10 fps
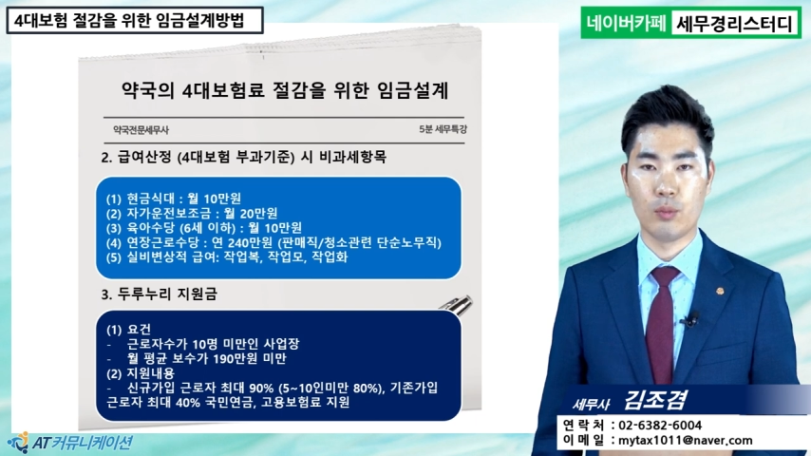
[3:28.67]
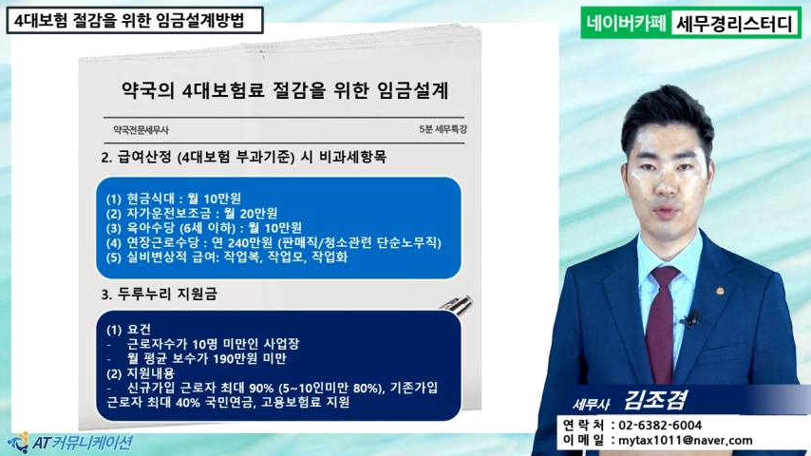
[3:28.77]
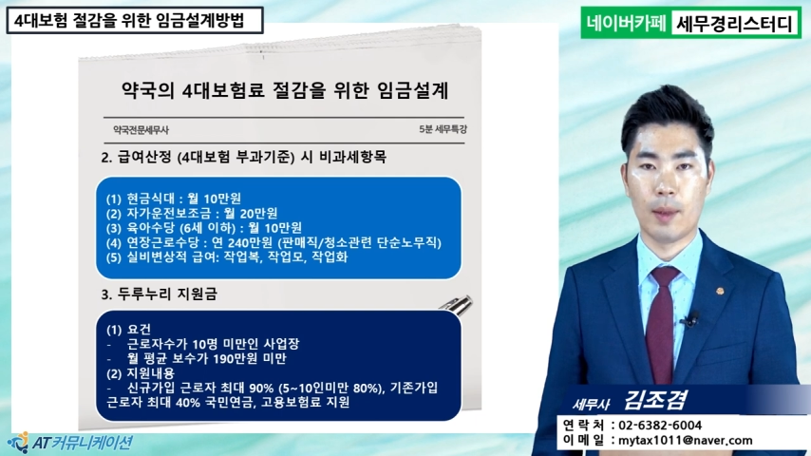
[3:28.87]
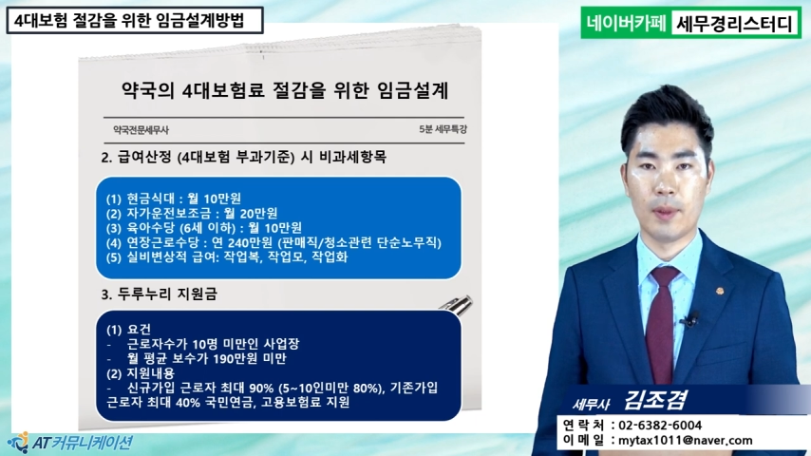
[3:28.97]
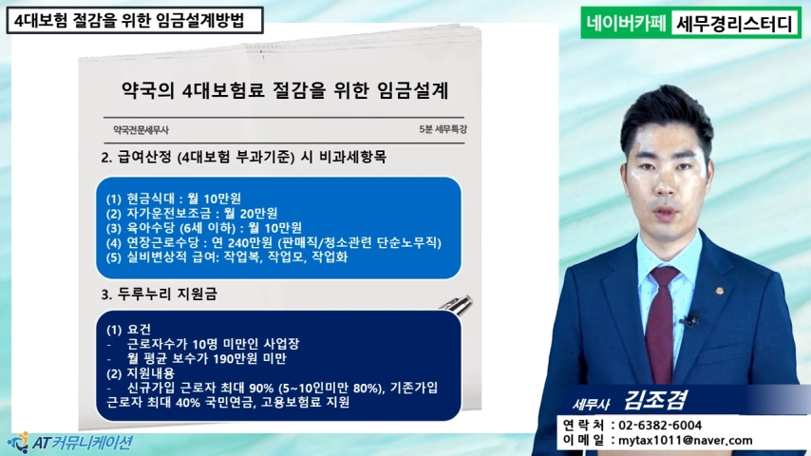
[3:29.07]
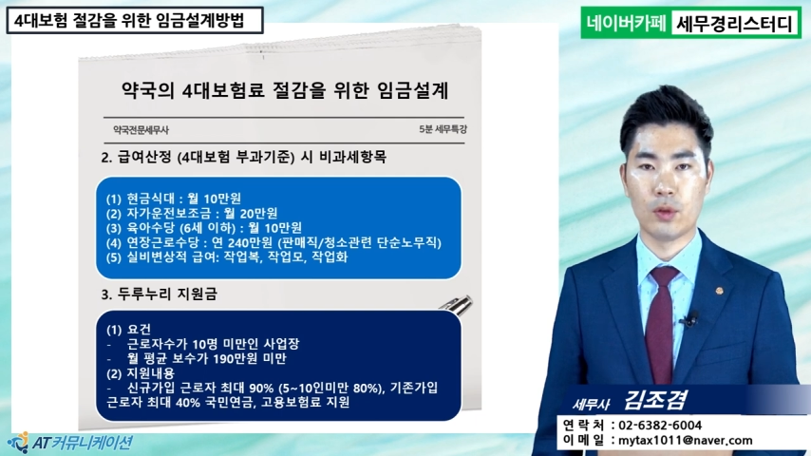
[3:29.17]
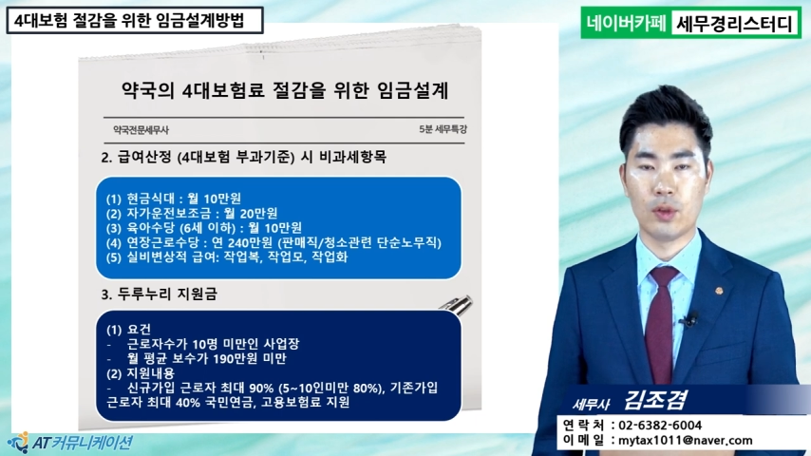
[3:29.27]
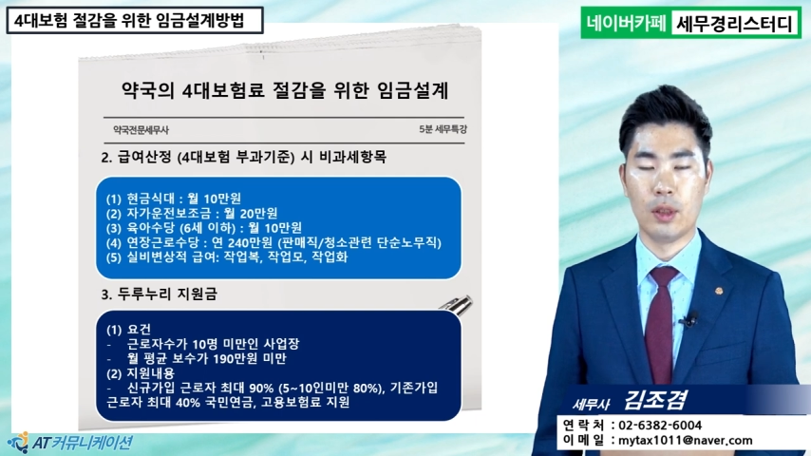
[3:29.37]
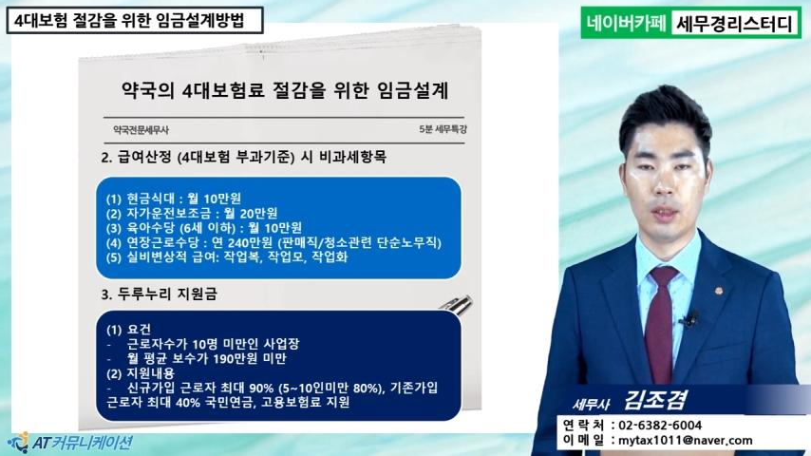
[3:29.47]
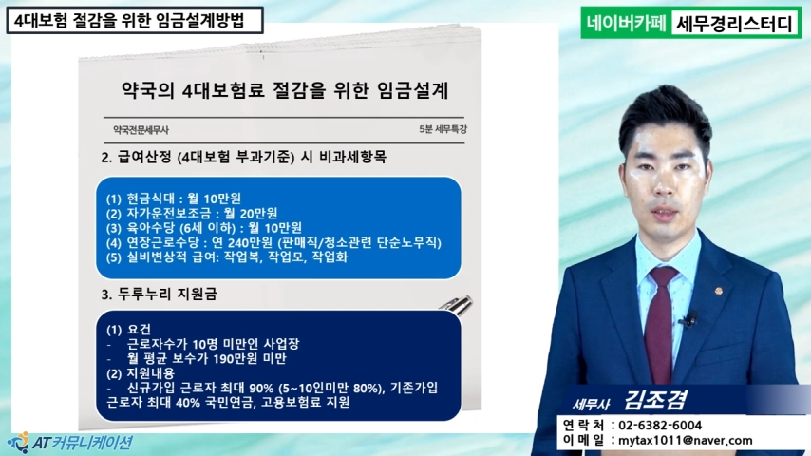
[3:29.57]
부담을 덜
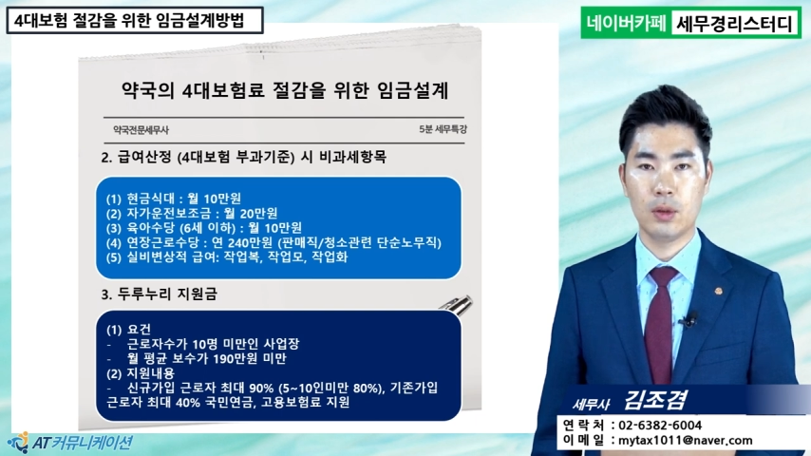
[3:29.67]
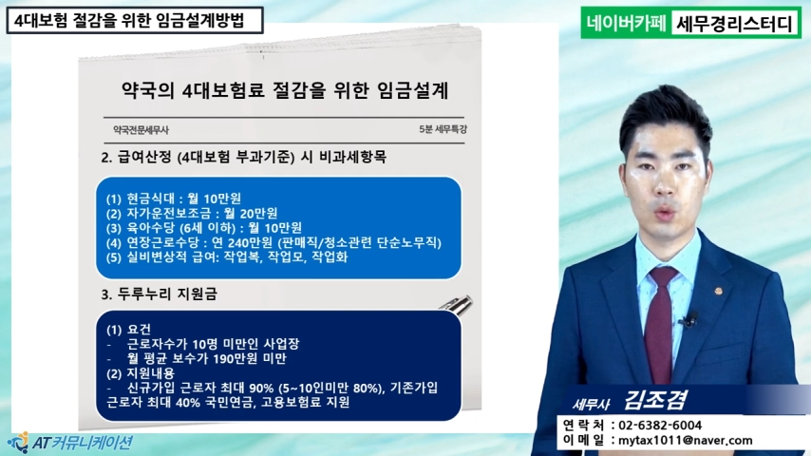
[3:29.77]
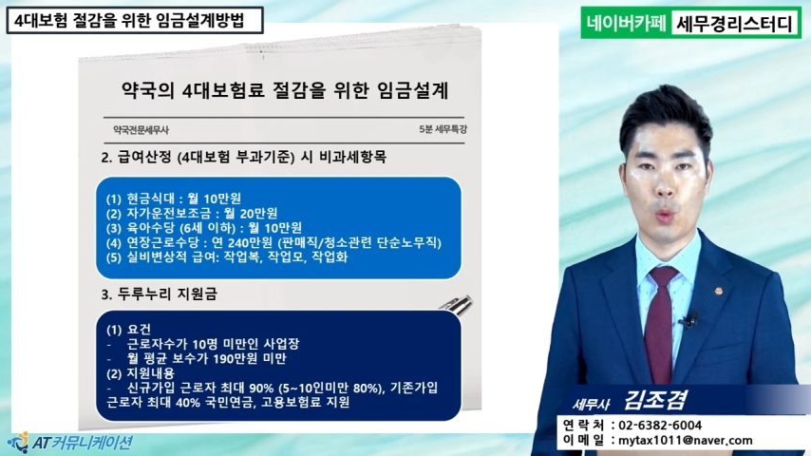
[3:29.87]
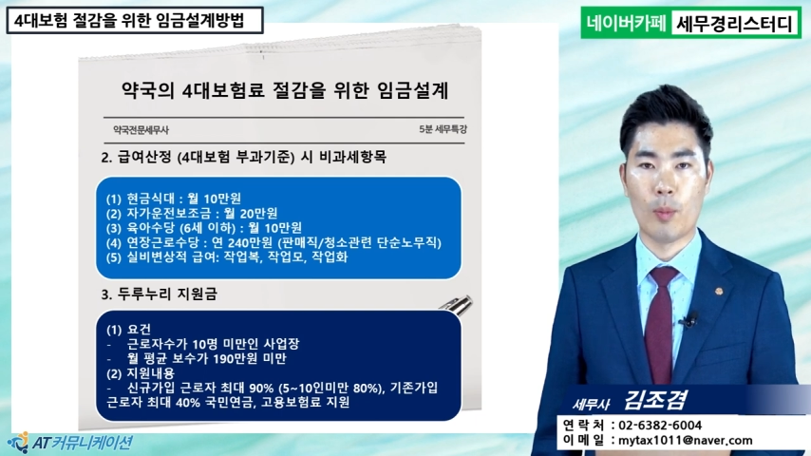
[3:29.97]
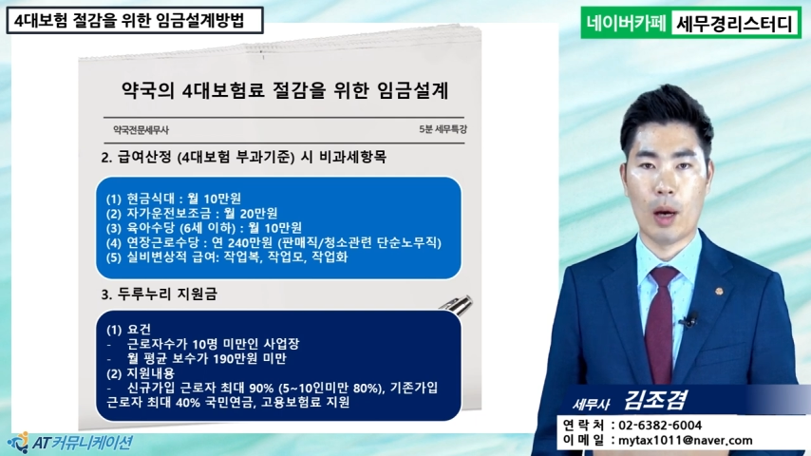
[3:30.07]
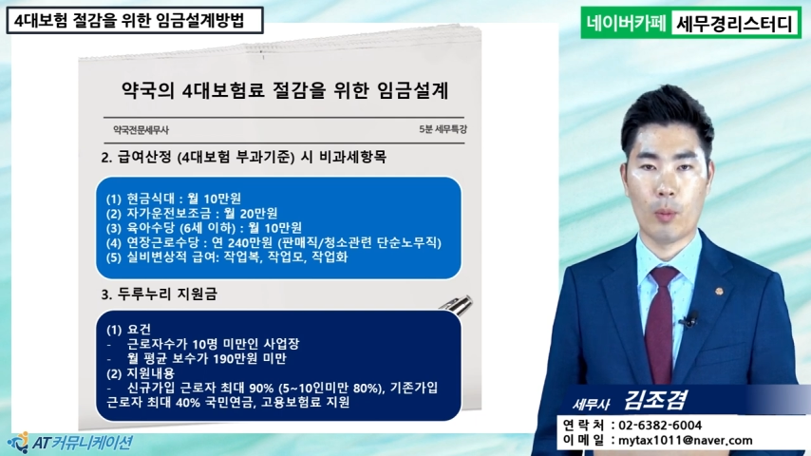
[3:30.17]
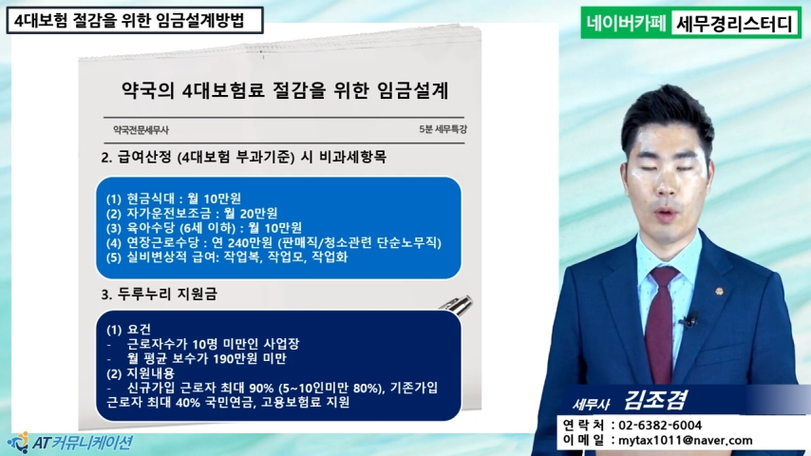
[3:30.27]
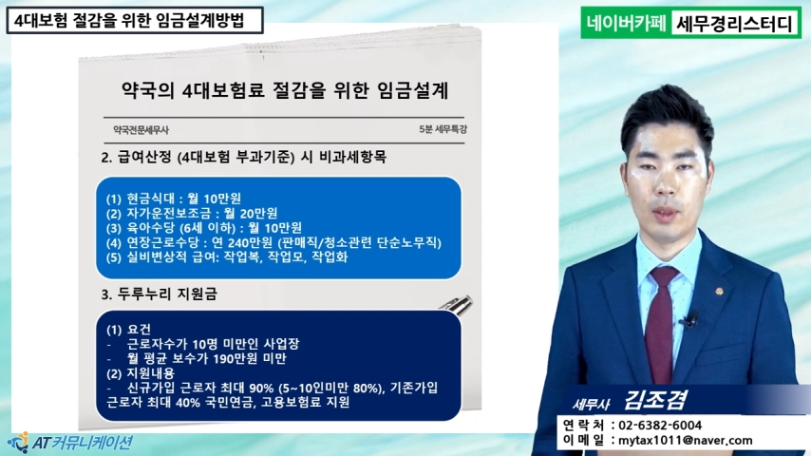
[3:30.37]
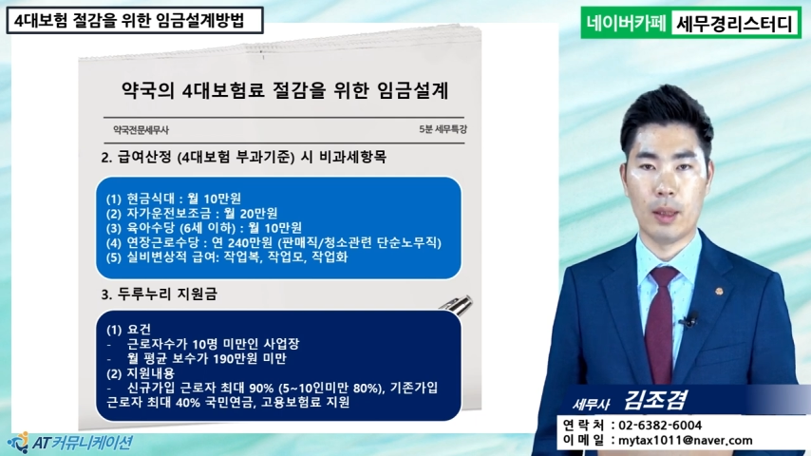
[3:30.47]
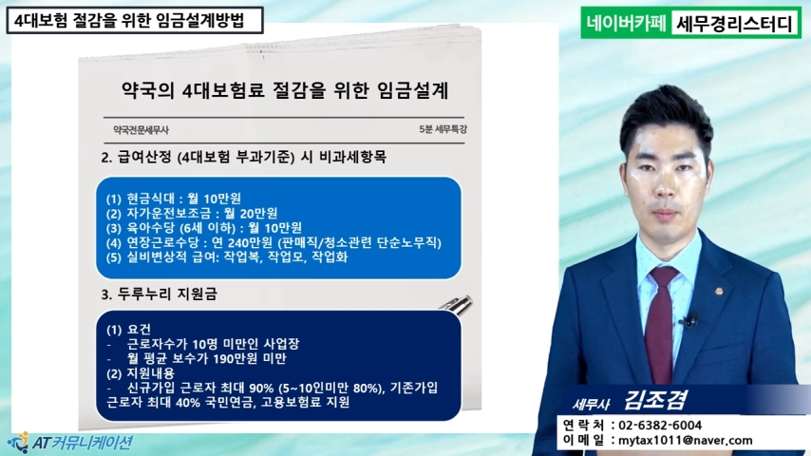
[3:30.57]
수 있는 좋은
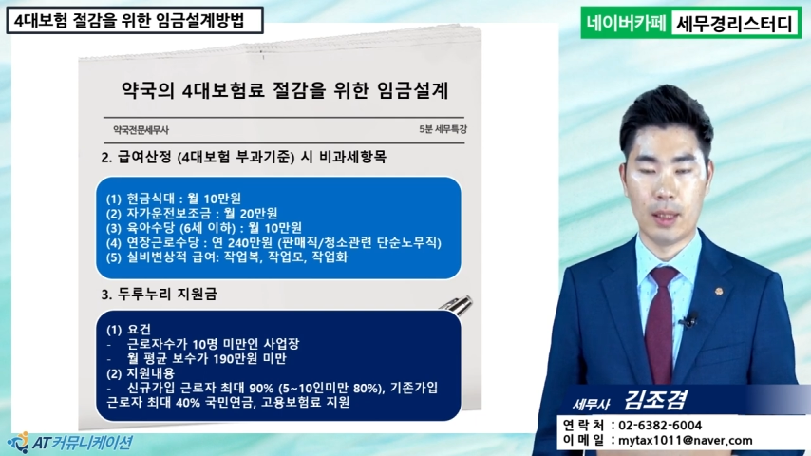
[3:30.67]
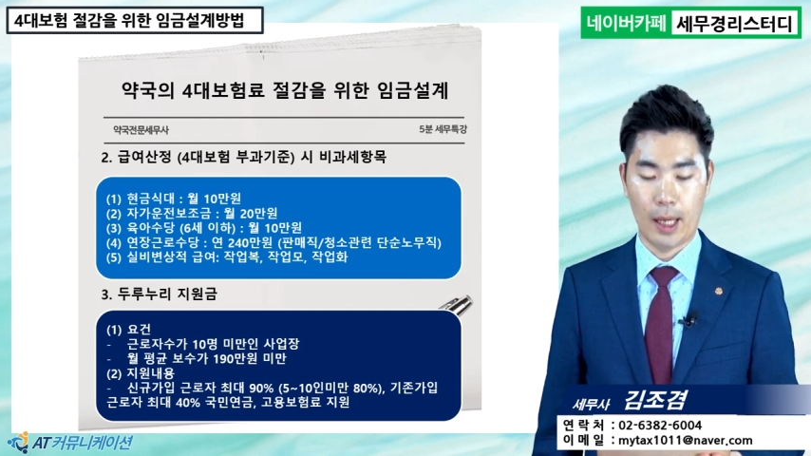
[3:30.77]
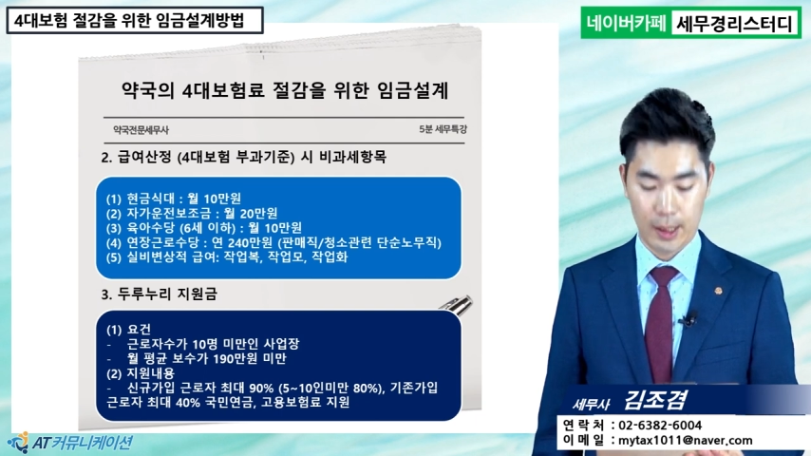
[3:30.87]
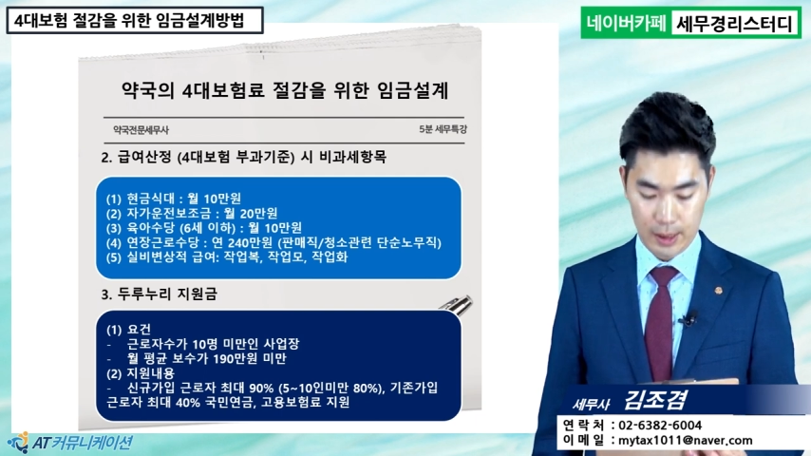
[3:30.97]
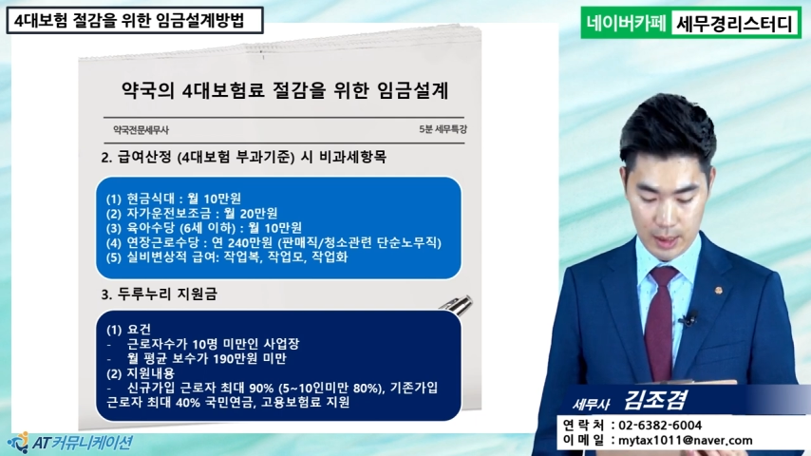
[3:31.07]
방법이 됩니다.